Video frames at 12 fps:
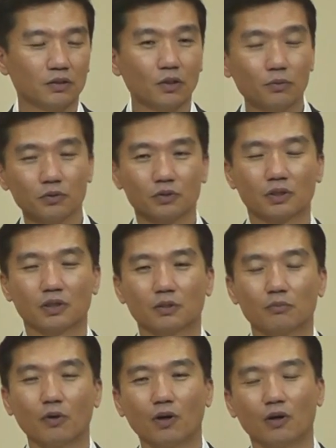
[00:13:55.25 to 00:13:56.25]
여러분
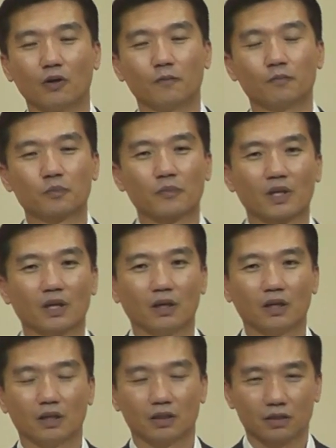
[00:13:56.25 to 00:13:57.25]
뭐
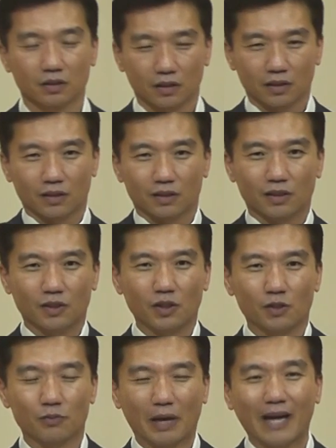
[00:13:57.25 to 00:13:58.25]
어,
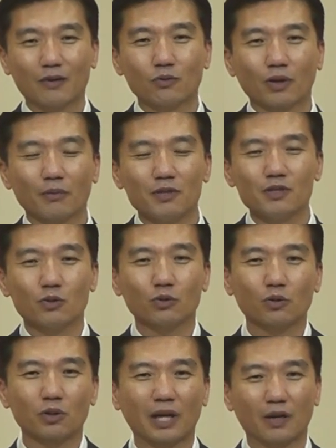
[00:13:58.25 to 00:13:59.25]
이 한국의
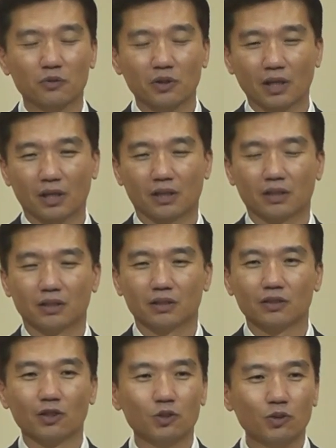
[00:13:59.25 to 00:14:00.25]
민속놀이 가운데
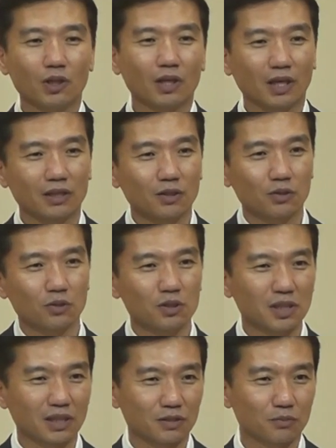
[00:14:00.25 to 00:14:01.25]
널뛰기 같은 것도
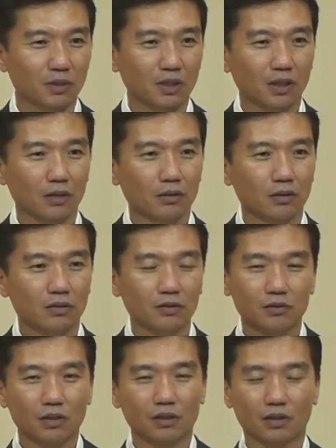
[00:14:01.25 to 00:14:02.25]
있지 않습니까? 그럴
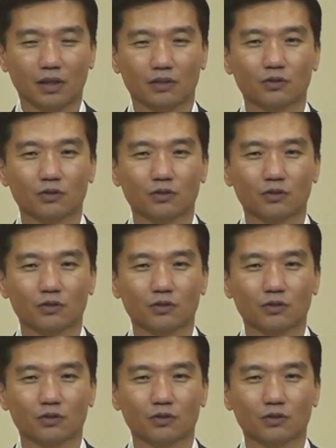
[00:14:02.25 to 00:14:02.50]
때 이렇게